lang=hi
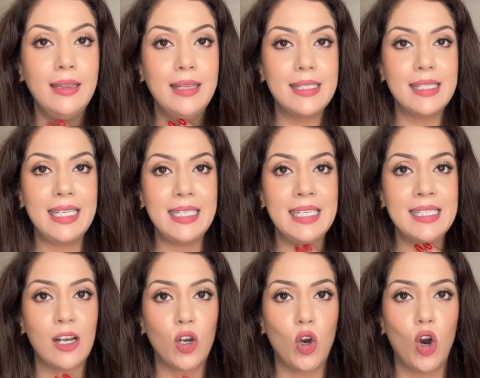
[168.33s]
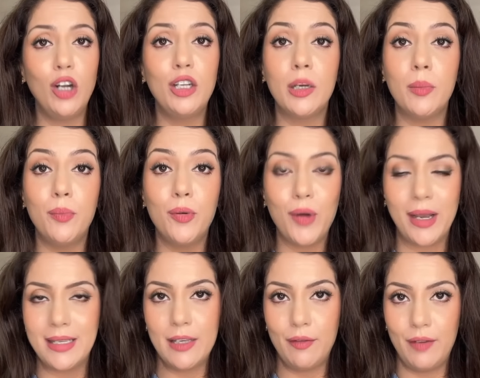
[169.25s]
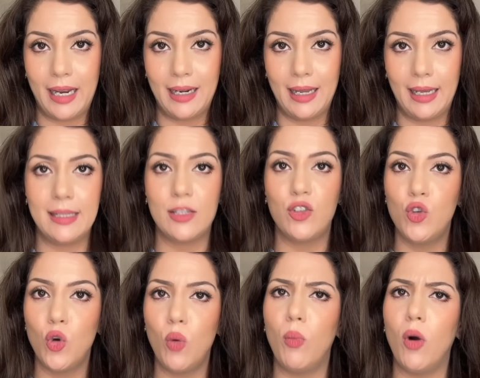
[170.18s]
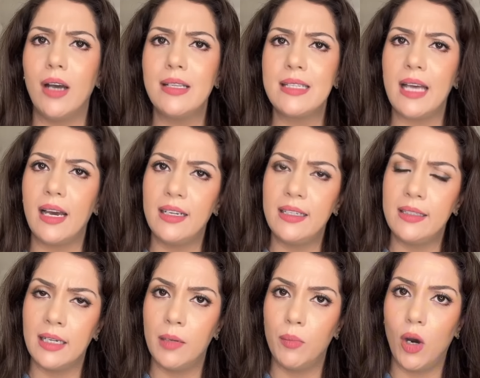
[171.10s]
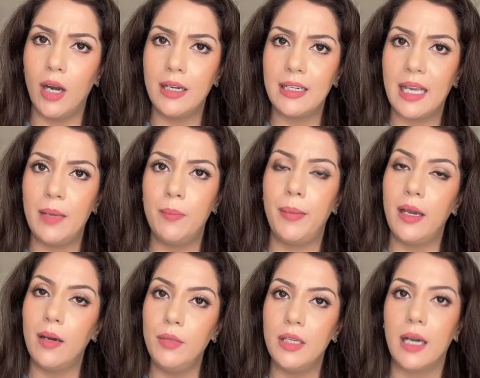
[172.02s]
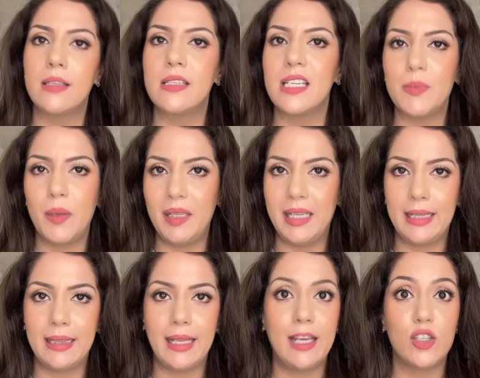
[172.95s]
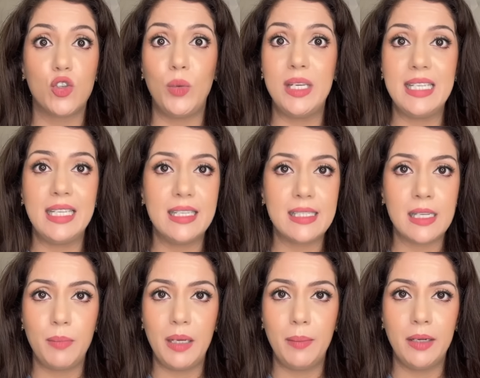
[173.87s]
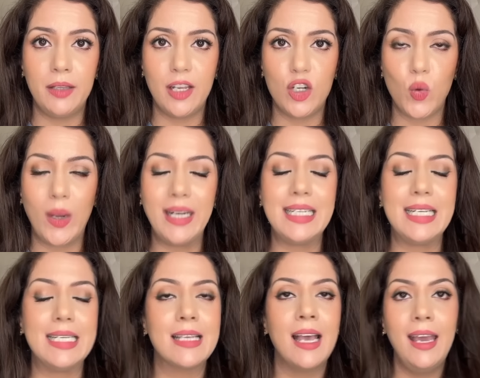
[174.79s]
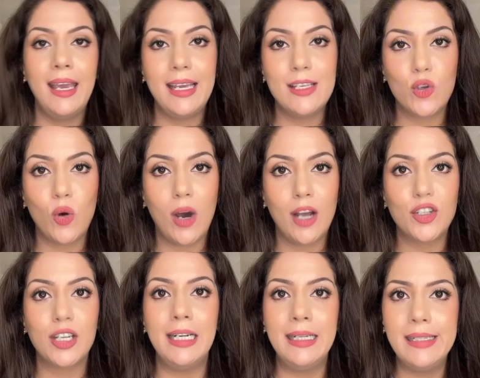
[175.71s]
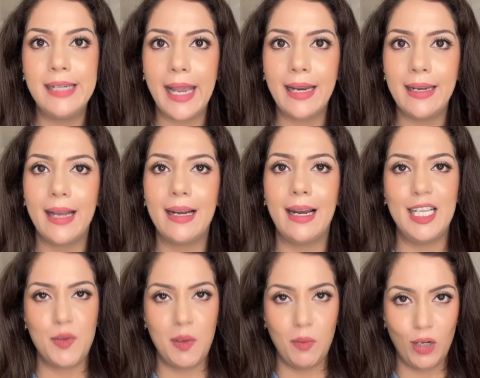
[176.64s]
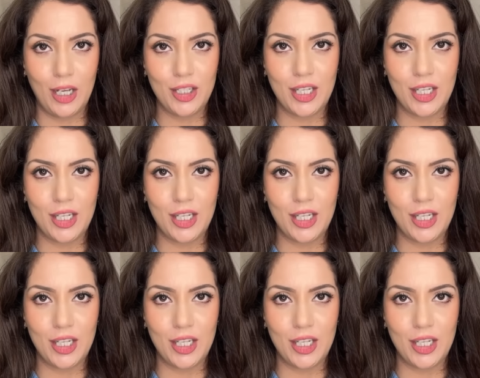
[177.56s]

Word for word: दिस इज दीज आर कॉल्ड कंप्रेसिव नेकलाइंस जो बहुत सा बहुत टाइम पे हम यंगस्टर्स में भी देखते हैं सो वी सी दिस इन पीपल इन देयर ट्वेंटीज इसको आजकल टेक नेकलाइंस भी बोला